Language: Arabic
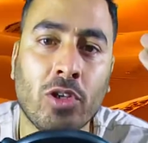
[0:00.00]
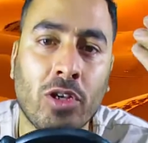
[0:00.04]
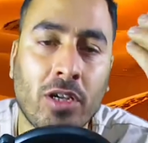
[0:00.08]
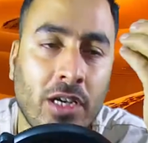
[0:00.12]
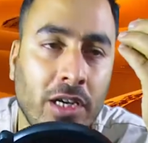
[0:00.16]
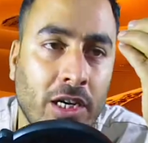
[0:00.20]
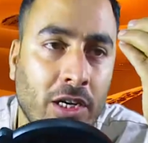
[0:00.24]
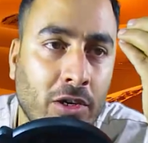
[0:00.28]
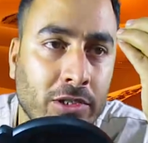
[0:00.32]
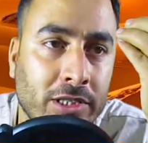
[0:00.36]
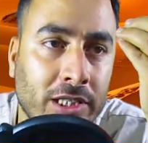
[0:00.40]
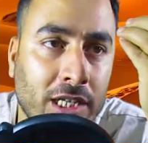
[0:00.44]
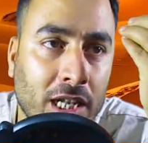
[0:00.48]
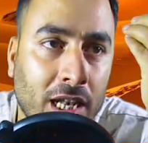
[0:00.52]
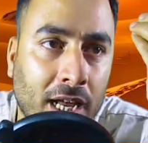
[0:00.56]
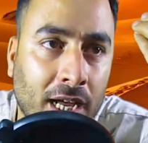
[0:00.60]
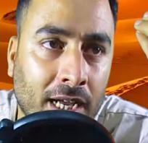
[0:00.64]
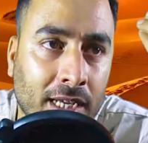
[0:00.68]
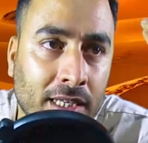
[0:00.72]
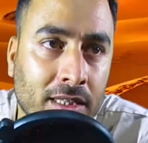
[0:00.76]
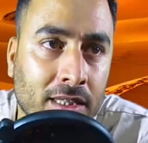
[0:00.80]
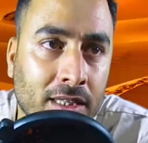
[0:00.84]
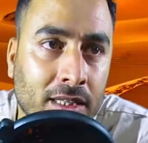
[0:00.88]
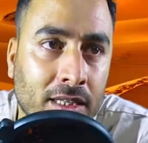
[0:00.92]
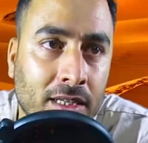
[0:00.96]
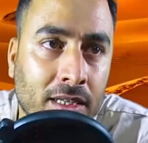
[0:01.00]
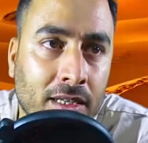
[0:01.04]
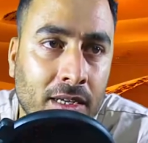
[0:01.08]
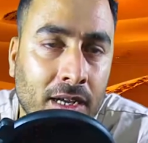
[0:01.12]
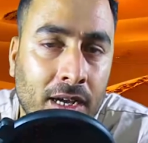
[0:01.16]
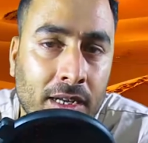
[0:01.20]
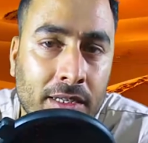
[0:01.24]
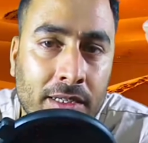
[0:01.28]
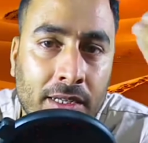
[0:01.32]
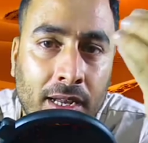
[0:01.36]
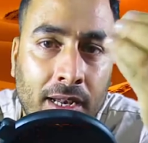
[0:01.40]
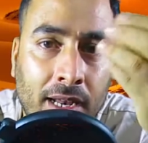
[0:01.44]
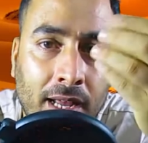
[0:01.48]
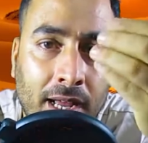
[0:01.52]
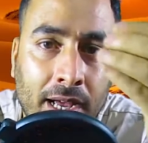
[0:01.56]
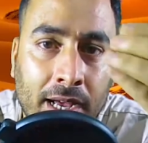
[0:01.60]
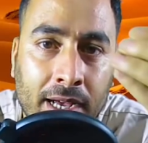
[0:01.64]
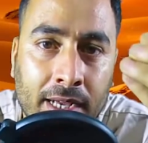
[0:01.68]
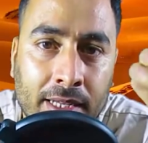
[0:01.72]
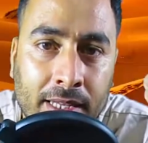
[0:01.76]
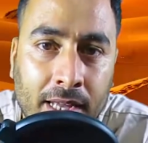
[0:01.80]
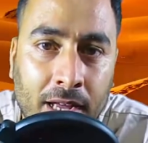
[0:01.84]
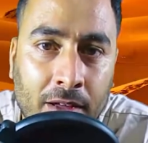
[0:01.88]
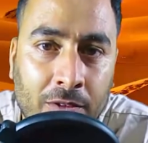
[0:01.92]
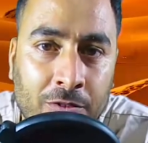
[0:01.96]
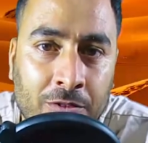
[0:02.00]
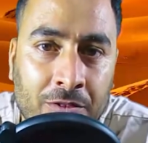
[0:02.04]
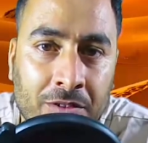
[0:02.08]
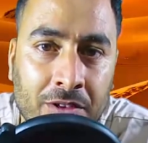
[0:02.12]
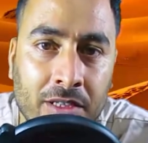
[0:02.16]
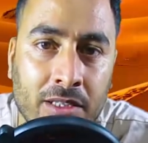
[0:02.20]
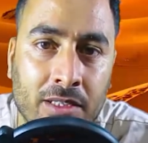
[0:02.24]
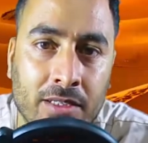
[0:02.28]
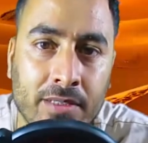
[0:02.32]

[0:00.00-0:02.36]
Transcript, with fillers: لحسن الحظ ان الاهداف